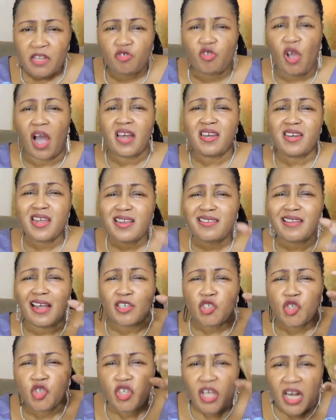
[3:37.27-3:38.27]
Tu as dit
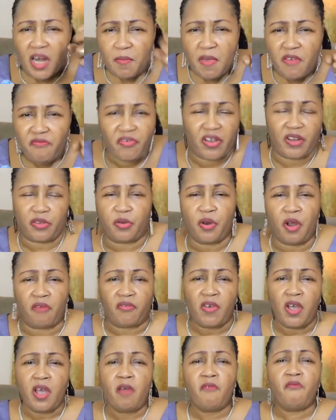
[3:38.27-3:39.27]
dans Jérémie
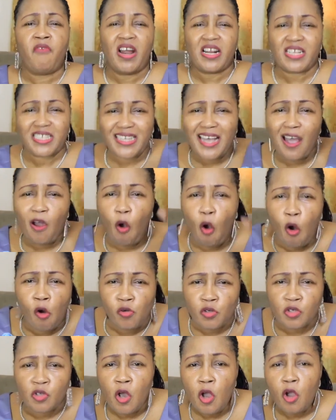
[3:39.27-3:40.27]
29, verset
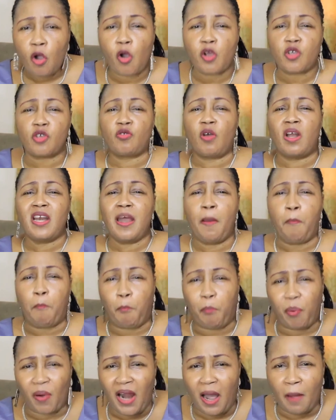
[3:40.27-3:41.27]
11, que ce sont des
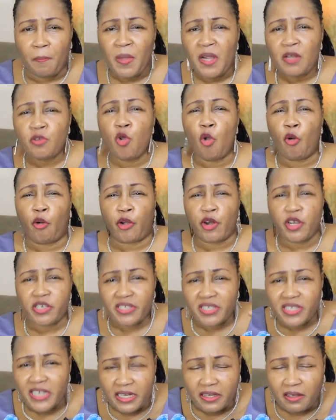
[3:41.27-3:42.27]
plans de
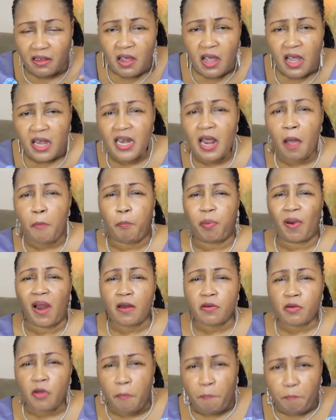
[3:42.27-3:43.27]
réussite, des
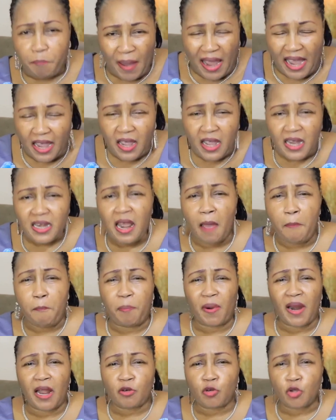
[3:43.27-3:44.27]
plans de paix, des
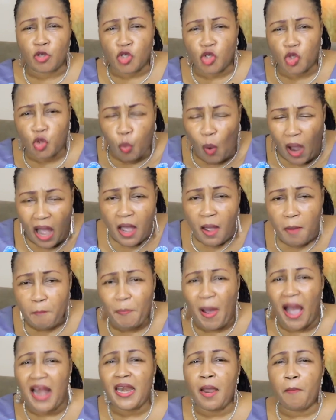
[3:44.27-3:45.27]
plans de joie,
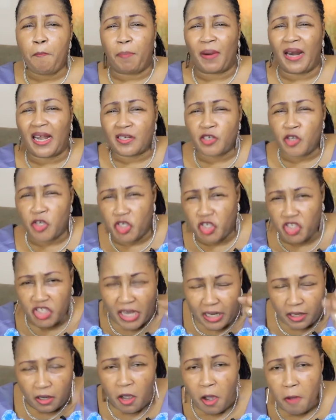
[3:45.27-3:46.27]
pas les plans
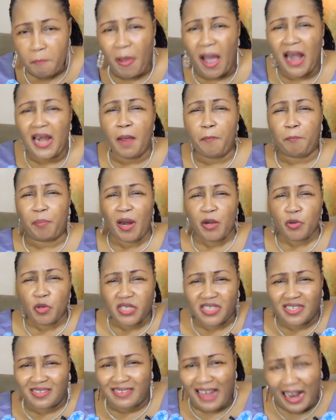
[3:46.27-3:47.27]
d'échec, pas les plans
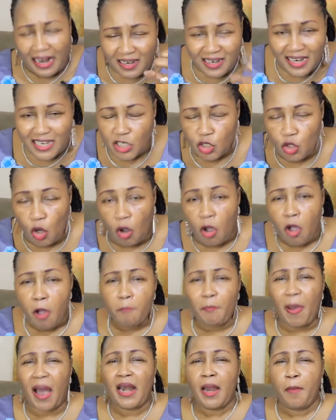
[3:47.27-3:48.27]
de stagnation,
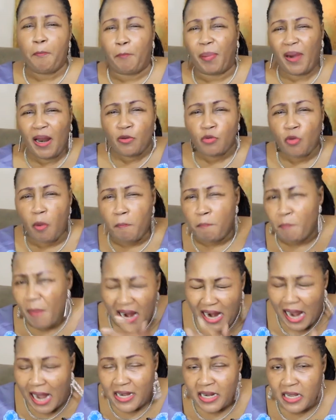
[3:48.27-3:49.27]
pas les plans de
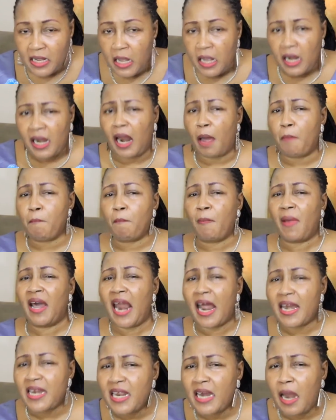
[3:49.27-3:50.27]
maladie. La
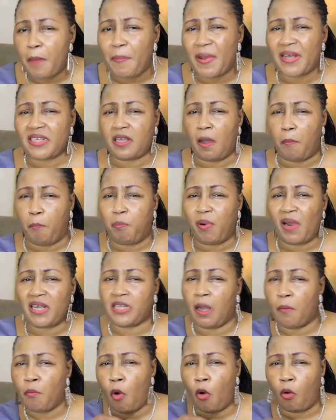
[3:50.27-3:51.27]
maladie n'a pas sa
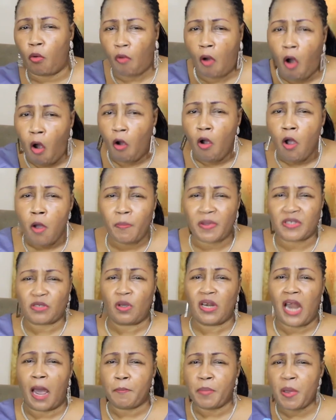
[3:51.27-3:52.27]
place dans mon corps. Parce
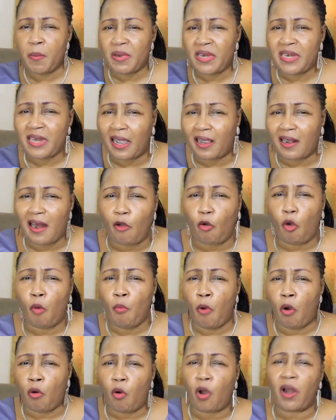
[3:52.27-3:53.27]
que la Bible déclare que
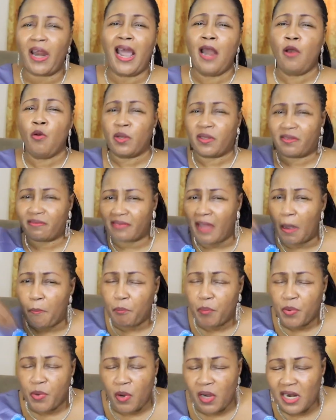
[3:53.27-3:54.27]
mon corps est le
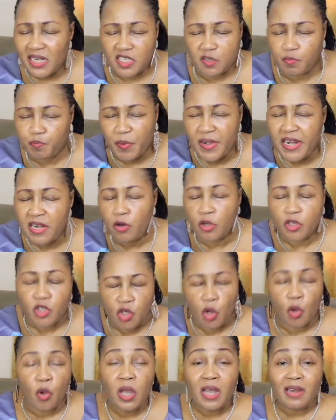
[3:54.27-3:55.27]
temple de l'Esprit de
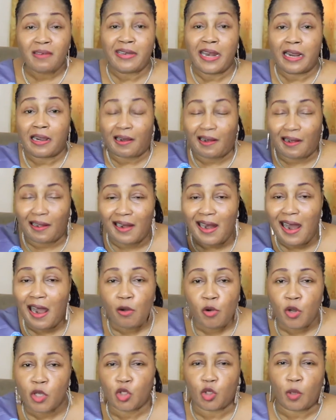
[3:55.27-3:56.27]
Dieu.
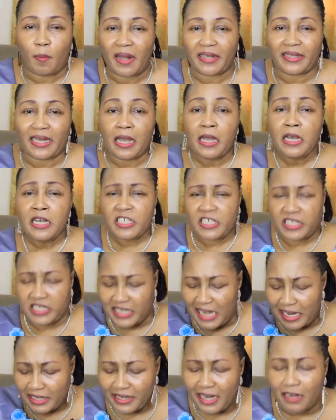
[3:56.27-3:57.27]
Déclare-le ce matin.
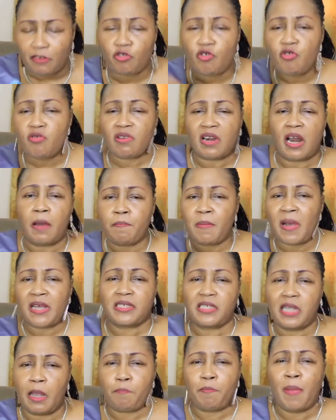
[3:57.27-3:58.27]
Satan, tu
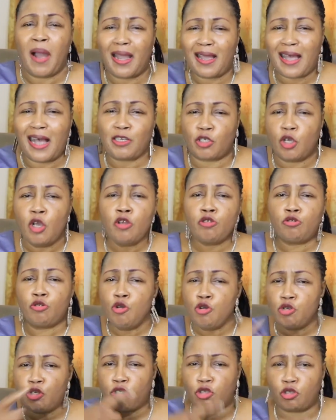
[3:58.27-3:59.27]
ramasses tes bagages,
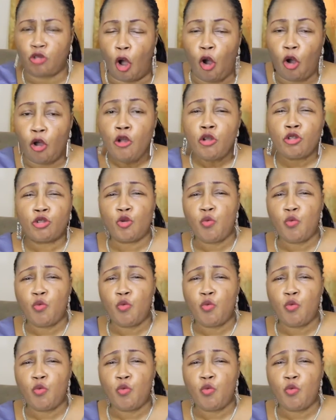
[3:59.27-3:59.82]
tu sors.